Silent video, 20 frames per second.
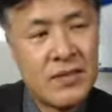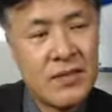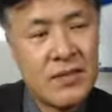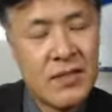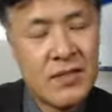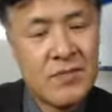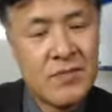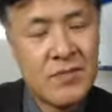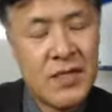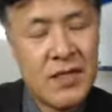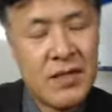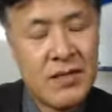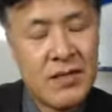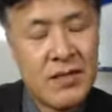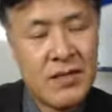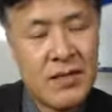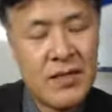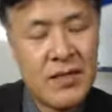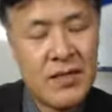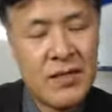
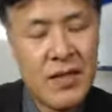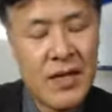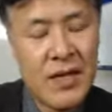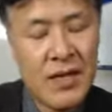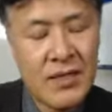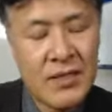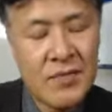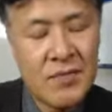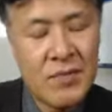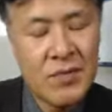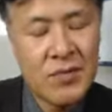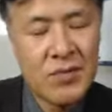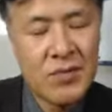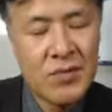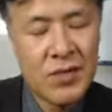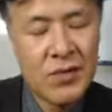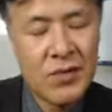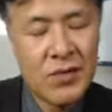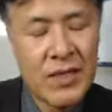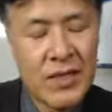측면에서는 이게 핵심
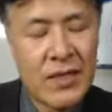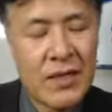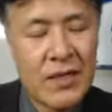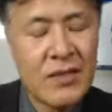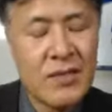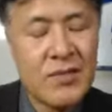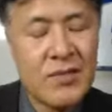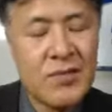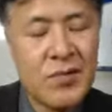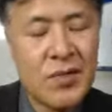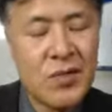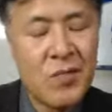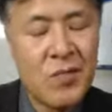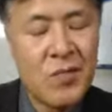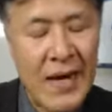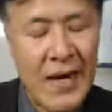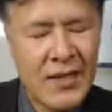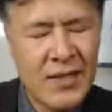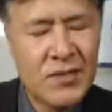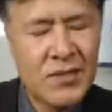기술이고 다른 기술에도
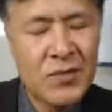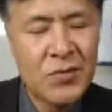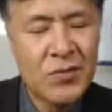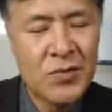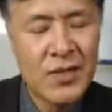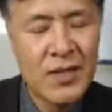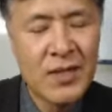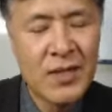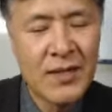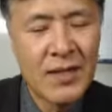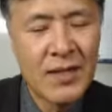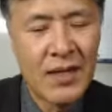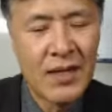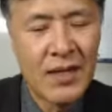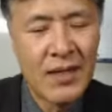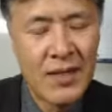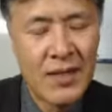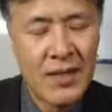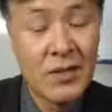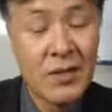많이 적용이
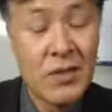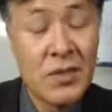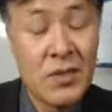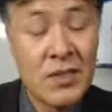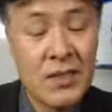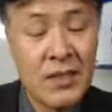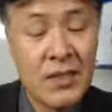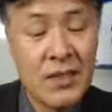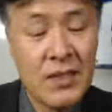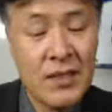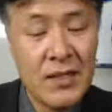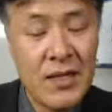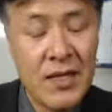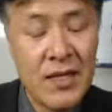된다라든지